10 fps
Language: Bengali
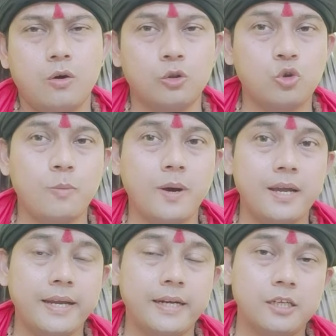অথবা
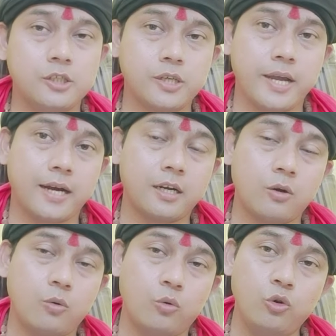এটা
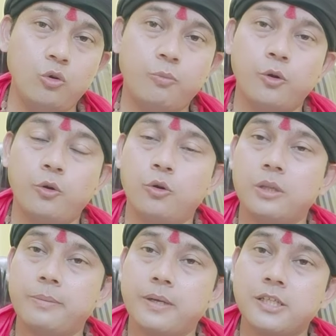একটা অন্য প্রয়োগ
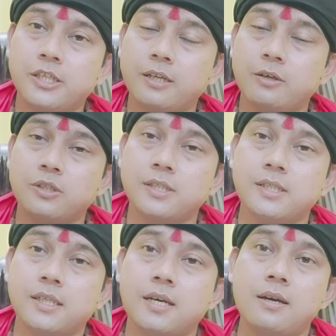হতে পারে সেটা হচ্ছে
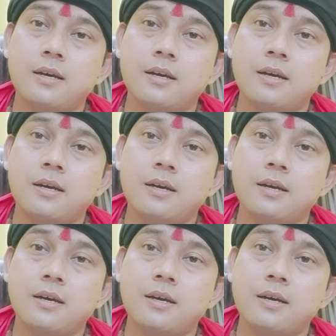যেটা